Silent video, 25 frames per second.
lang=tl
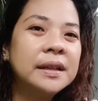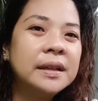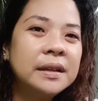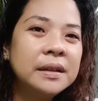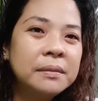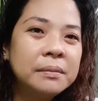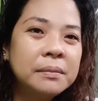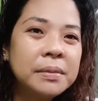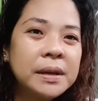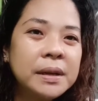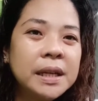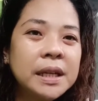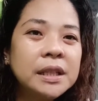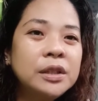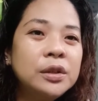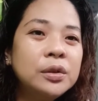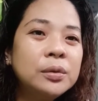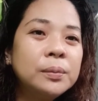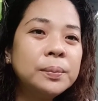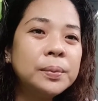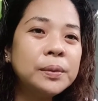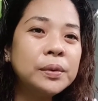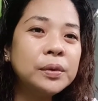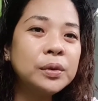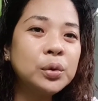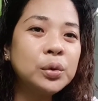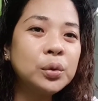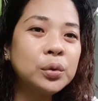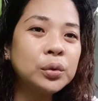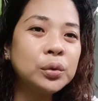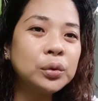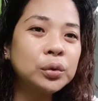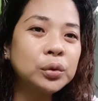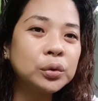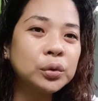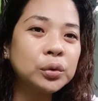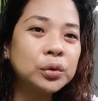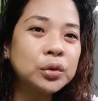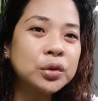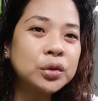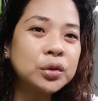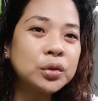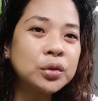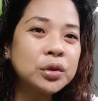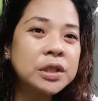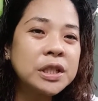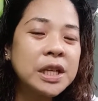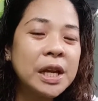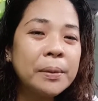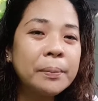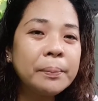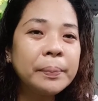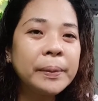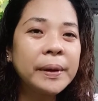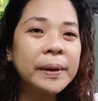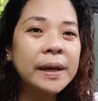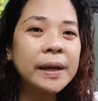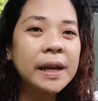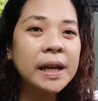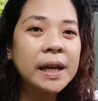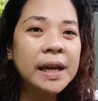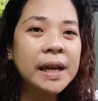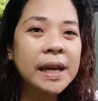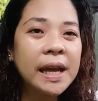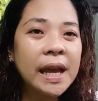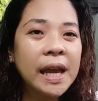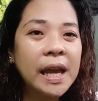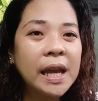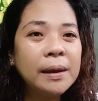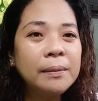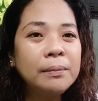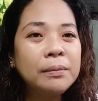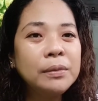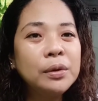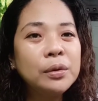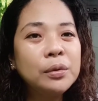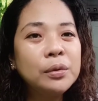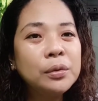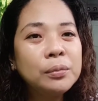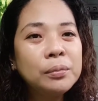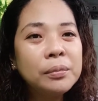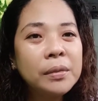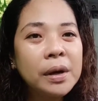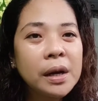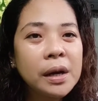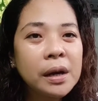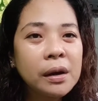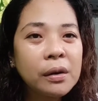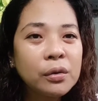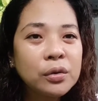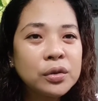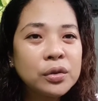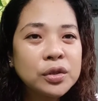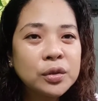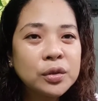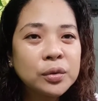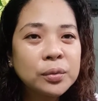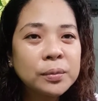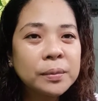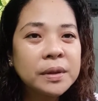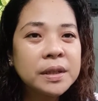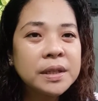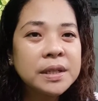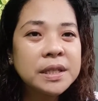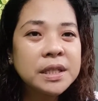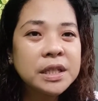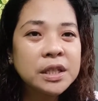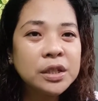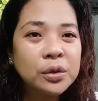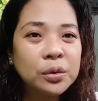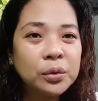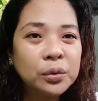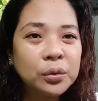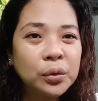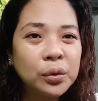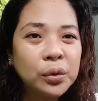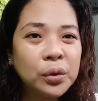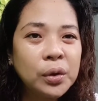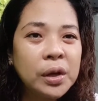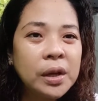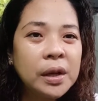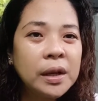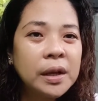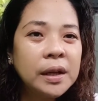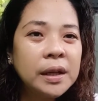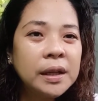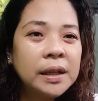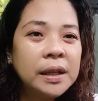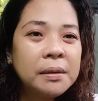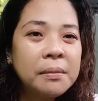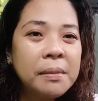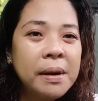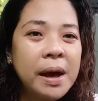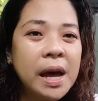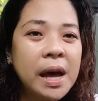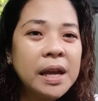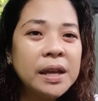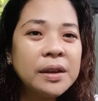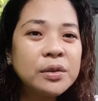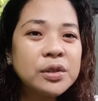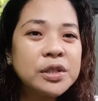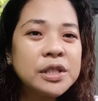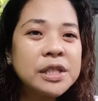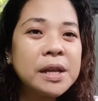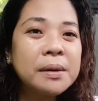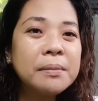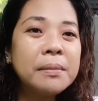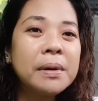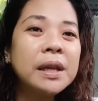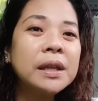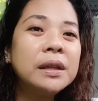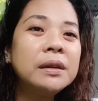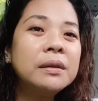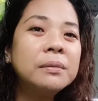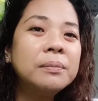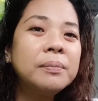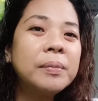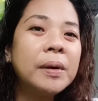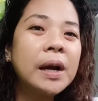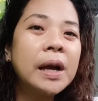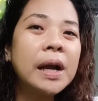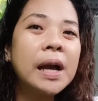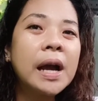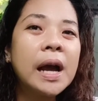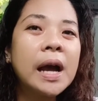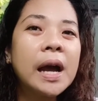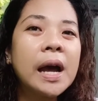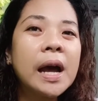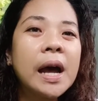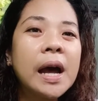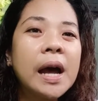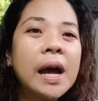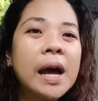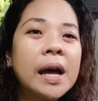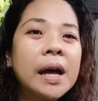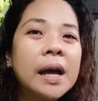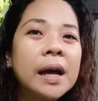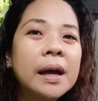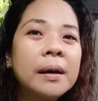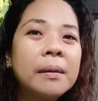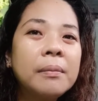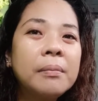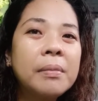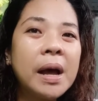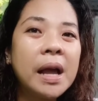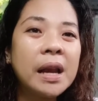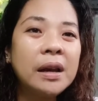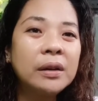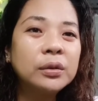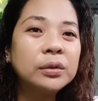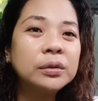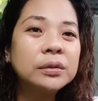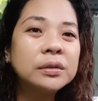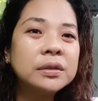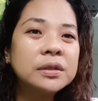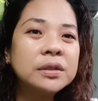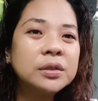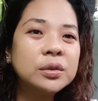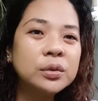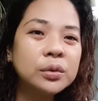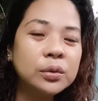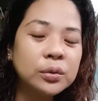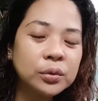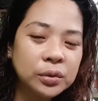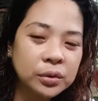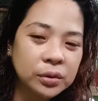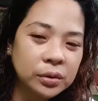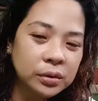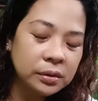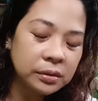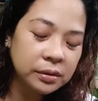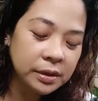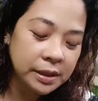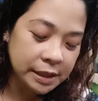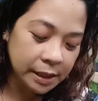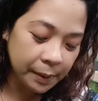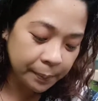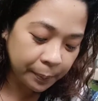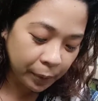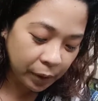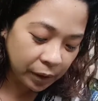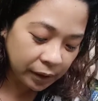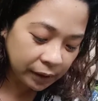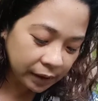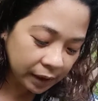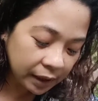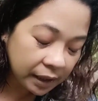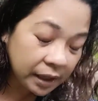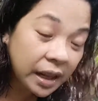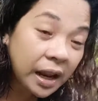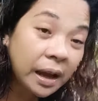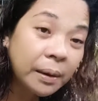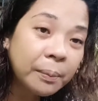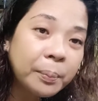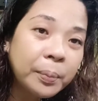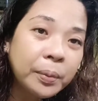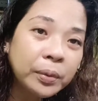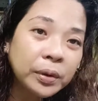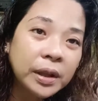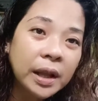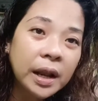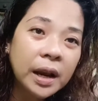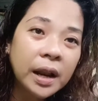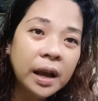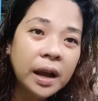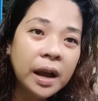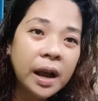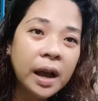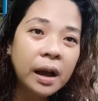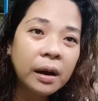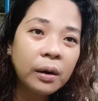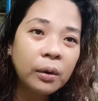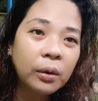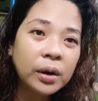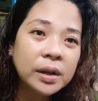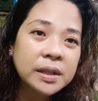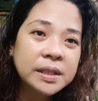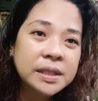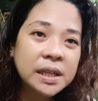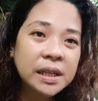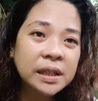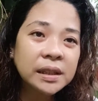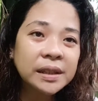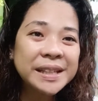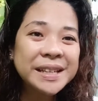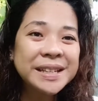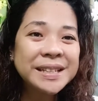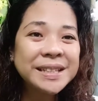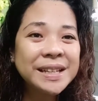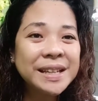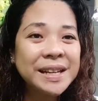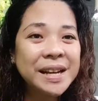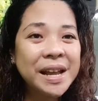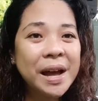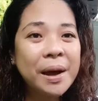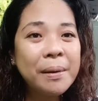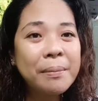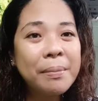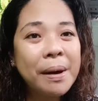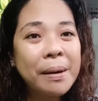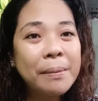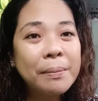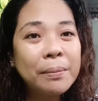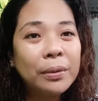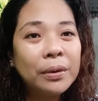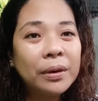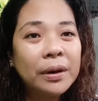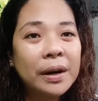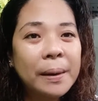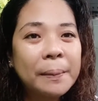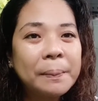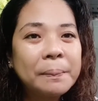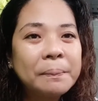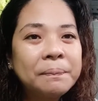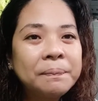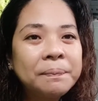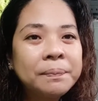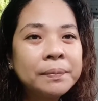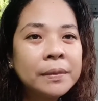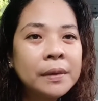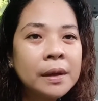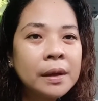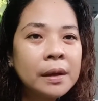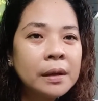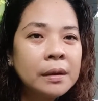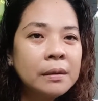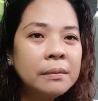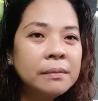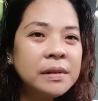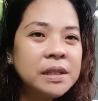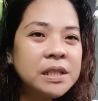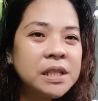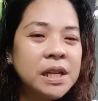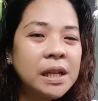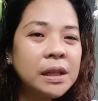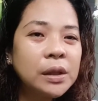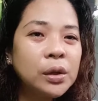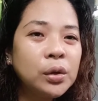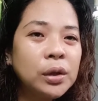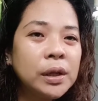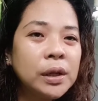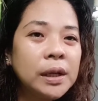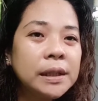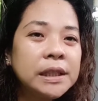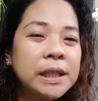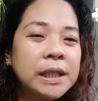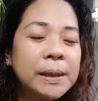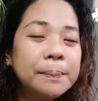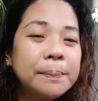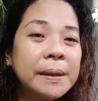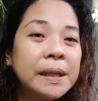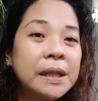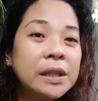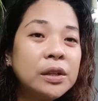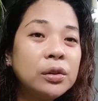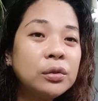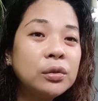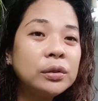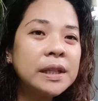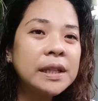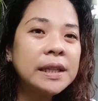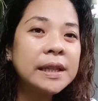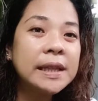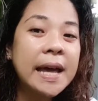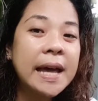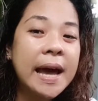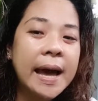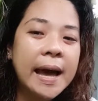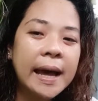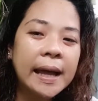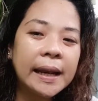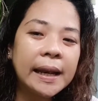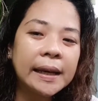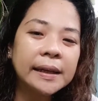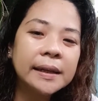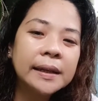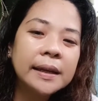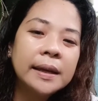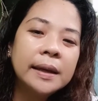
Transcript: Bayad yung produkto. So, syempre, nag aim yung mga customers nyo na maayos naman yung pagkakabalot. So, disappointed lang po talaga ako kasi hindi siya nakabubble wrap. Masyadong nagtipid yung tindahan.